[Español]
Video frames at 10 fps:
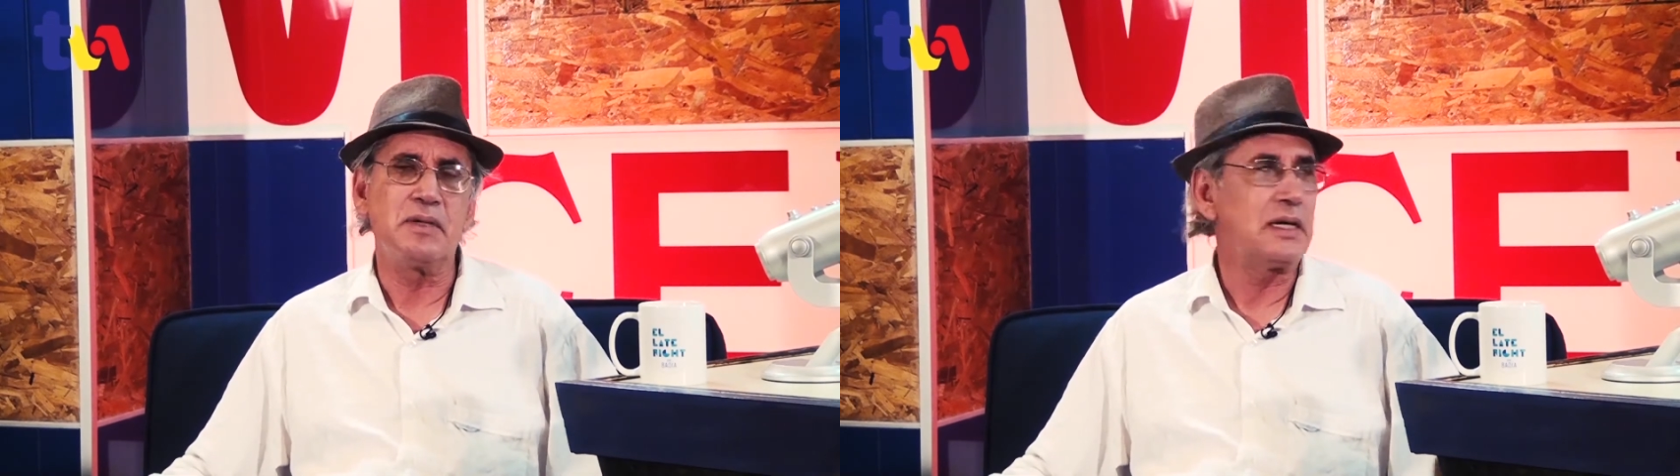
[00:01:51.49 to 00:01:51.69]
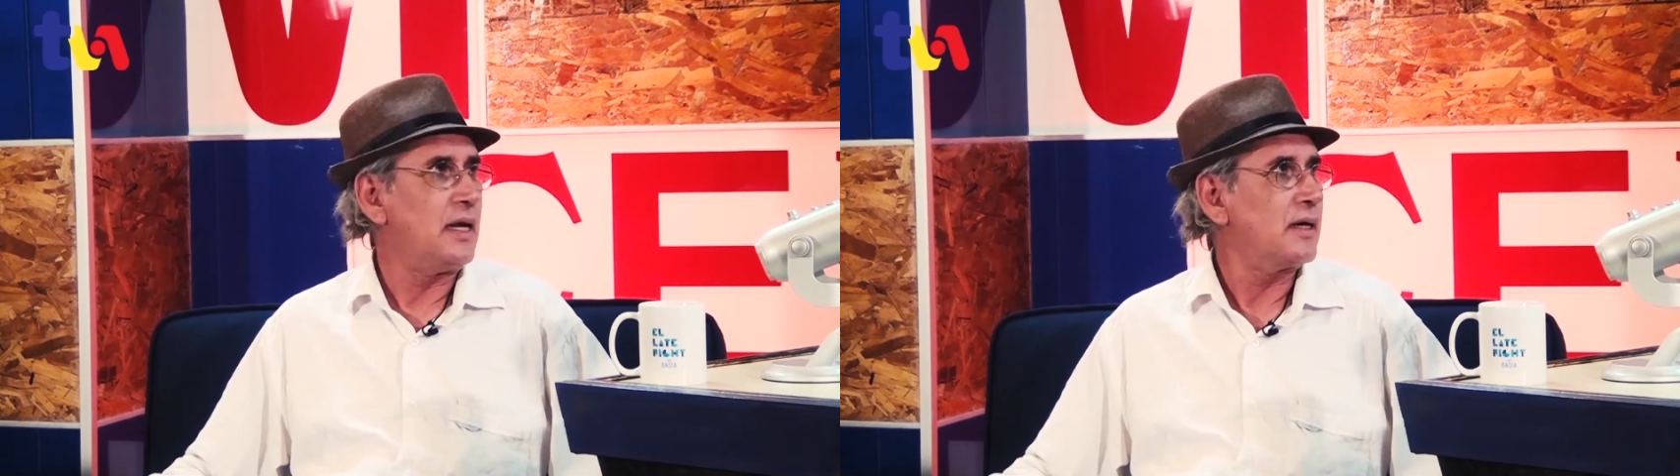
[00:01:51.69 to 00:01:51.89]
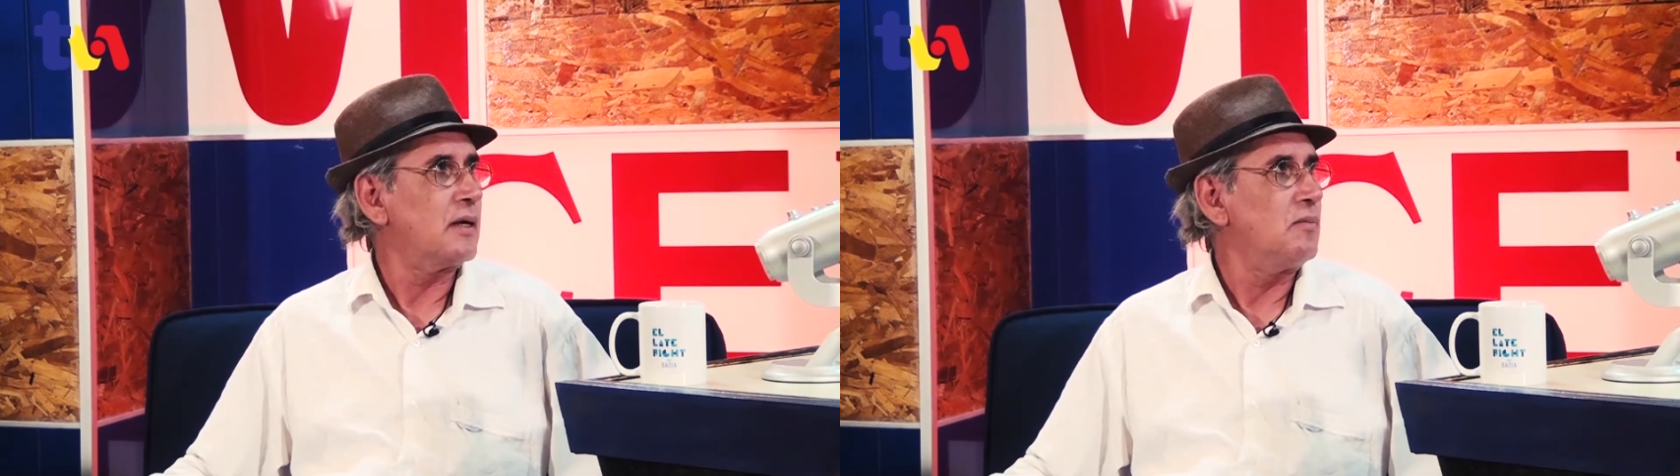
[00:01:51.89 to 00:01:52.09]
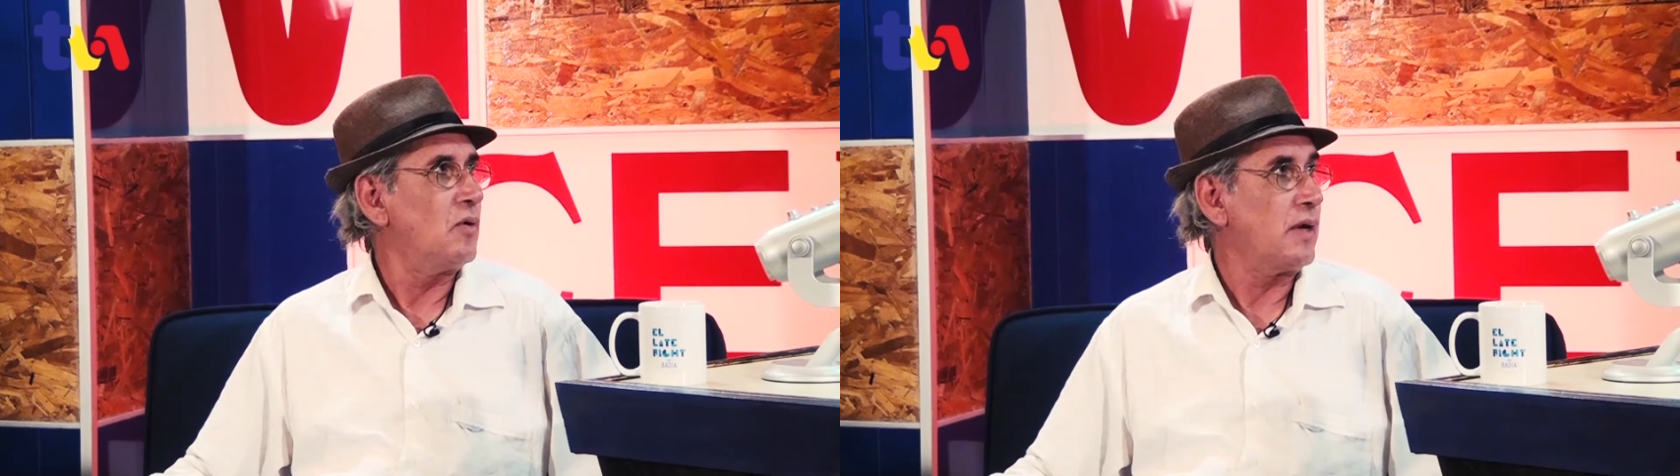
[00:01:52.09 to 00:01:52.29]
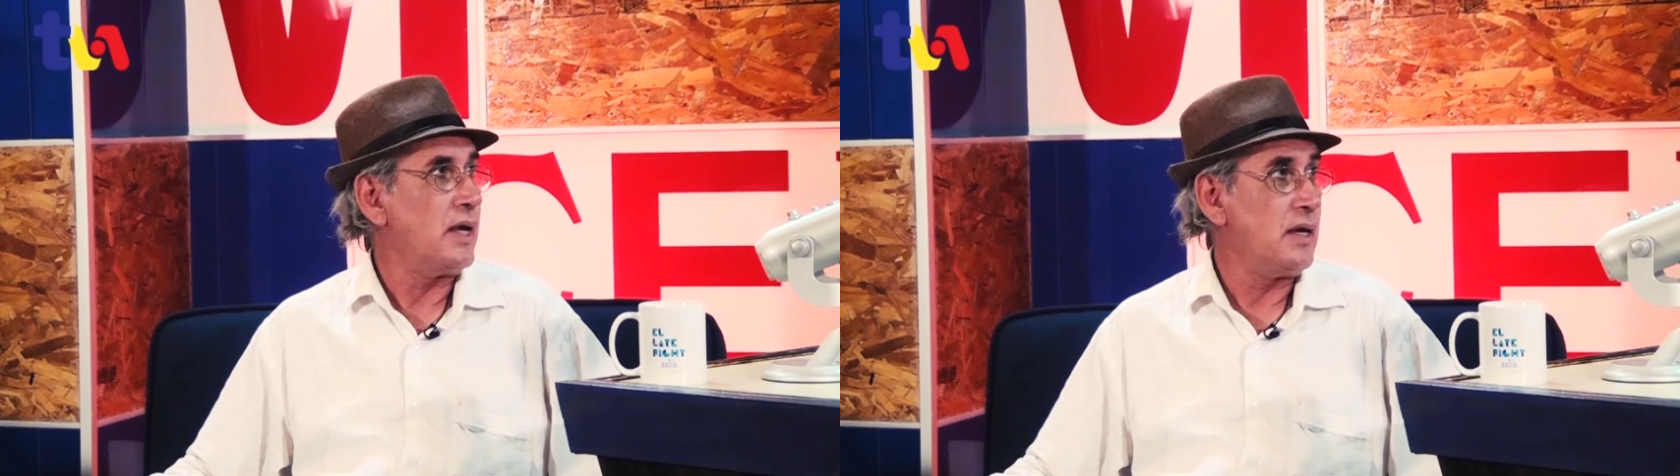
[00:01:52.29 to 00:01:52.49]
Miguel Ángel
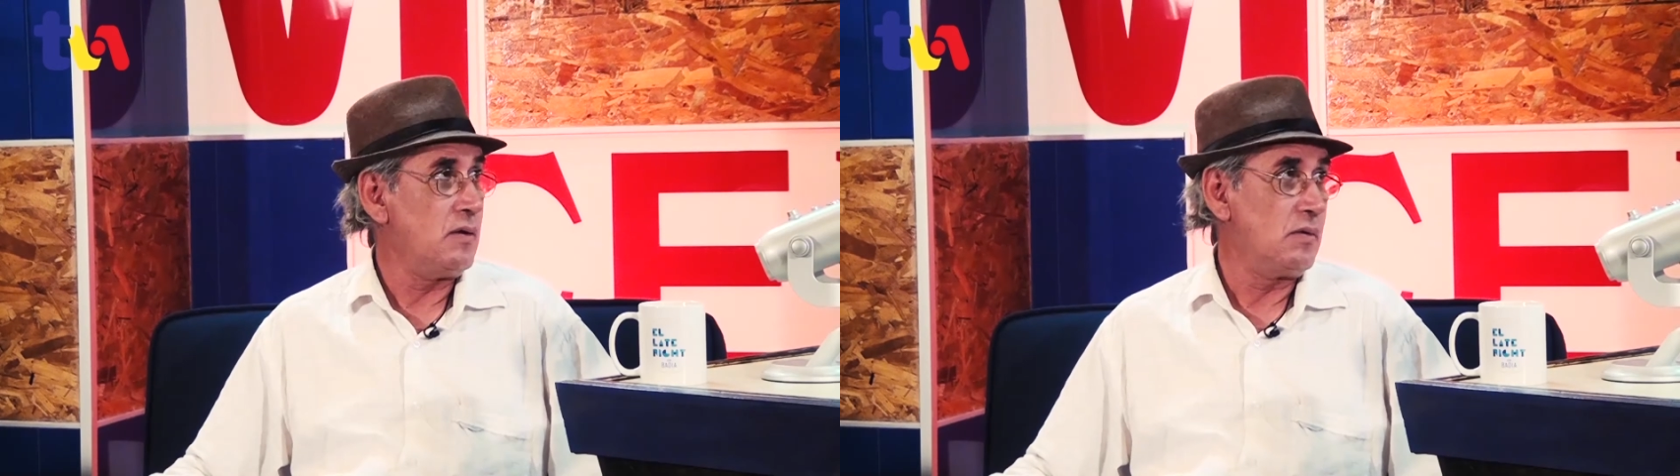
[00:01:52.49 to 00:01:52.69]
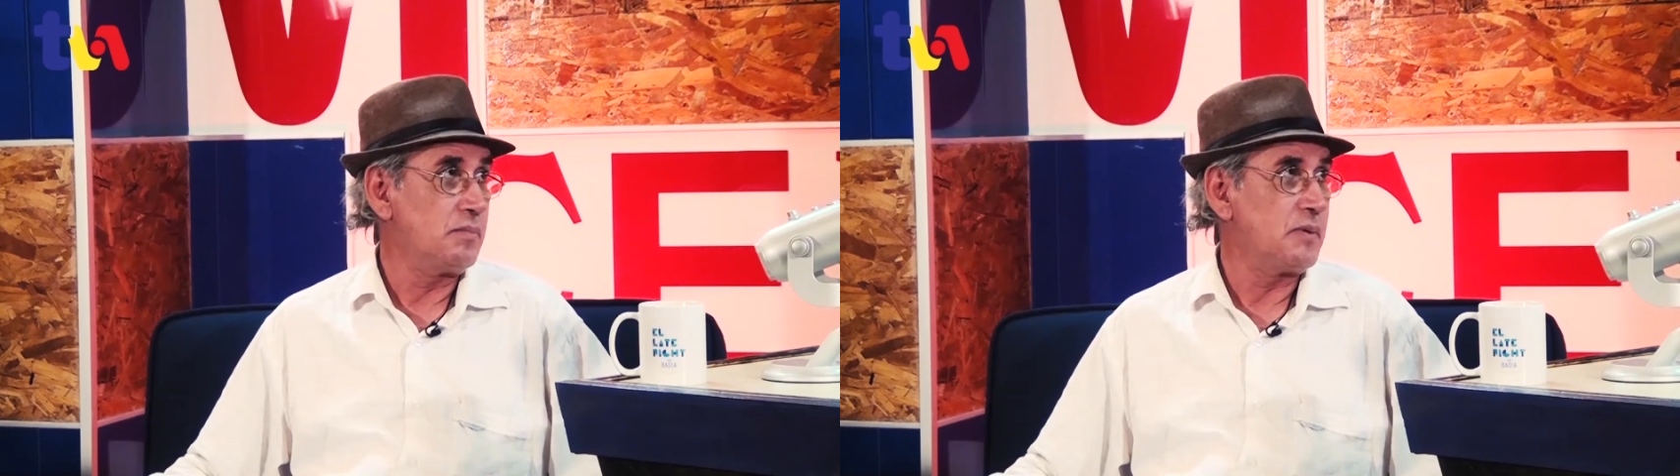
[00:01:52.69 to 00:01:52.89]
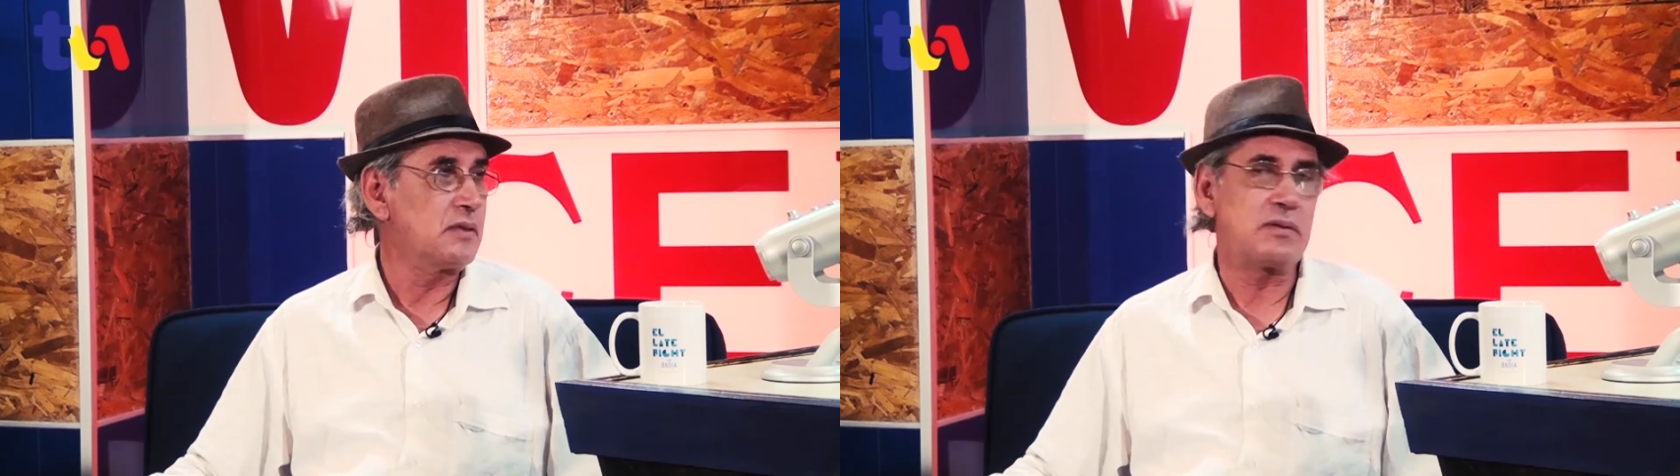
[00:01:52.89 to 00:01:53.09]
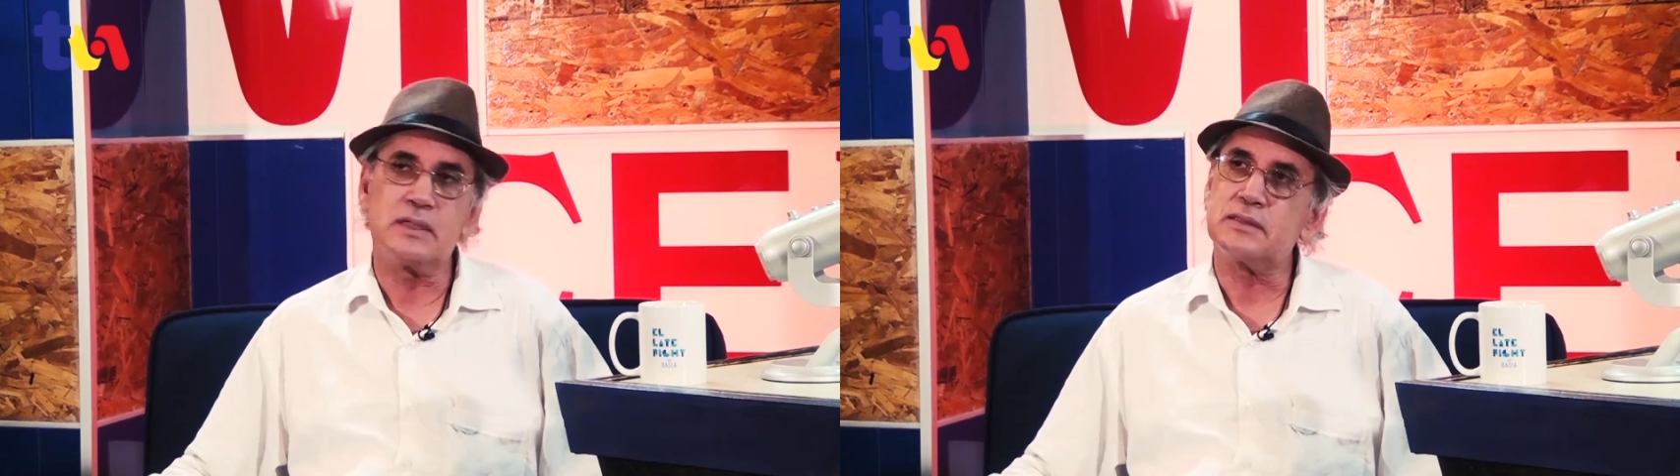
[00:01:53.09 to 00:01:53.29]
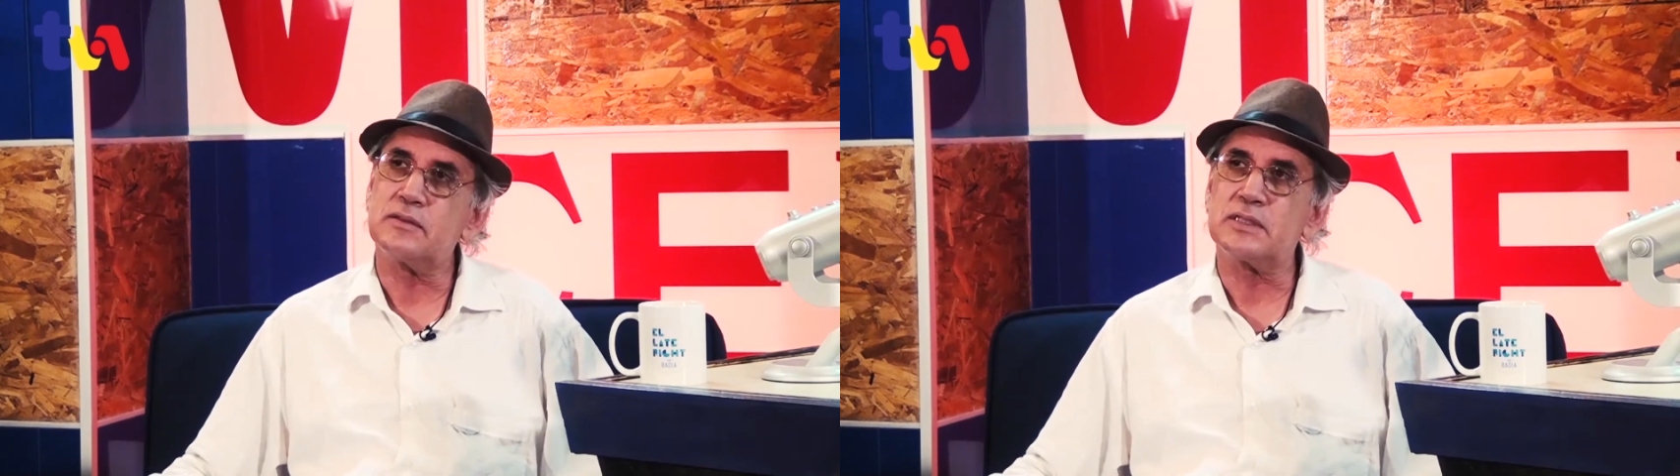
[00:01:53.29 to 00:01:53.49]
Moreno,
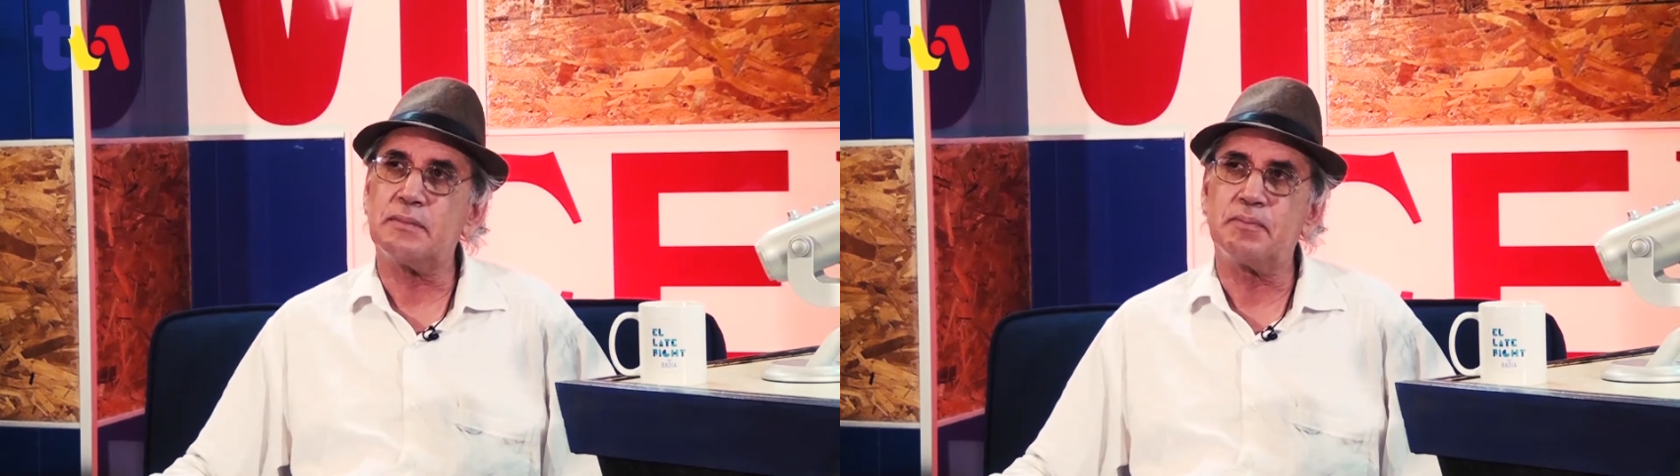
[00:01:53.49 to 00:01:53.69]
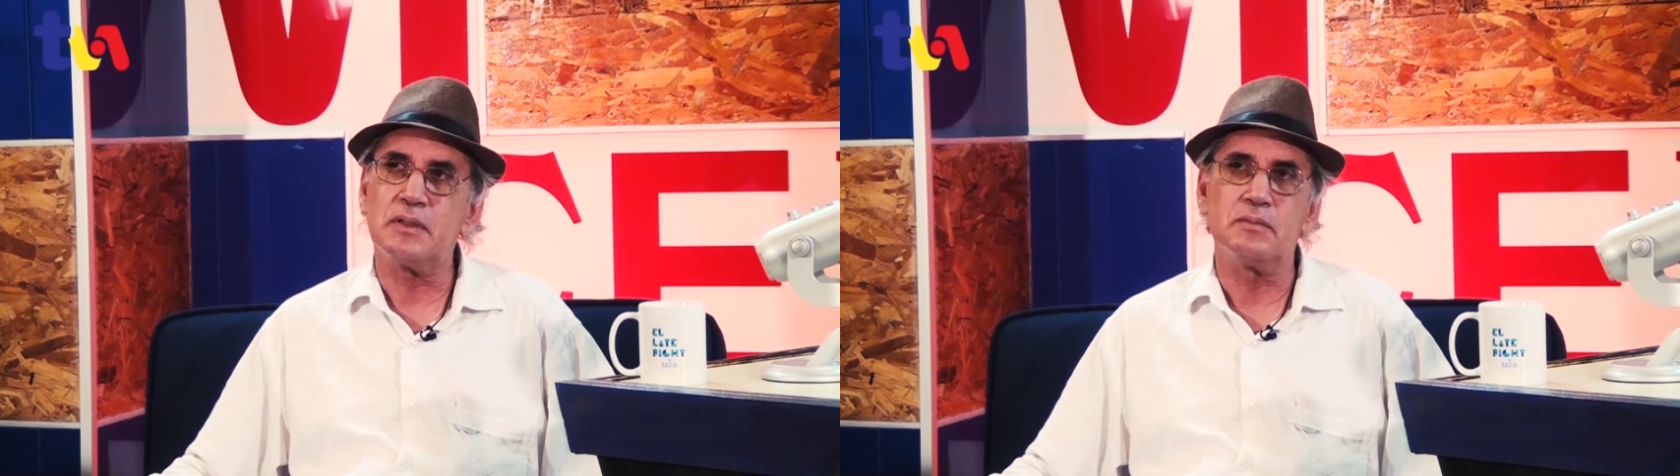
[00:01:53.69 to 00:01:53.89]
pintores, o sea,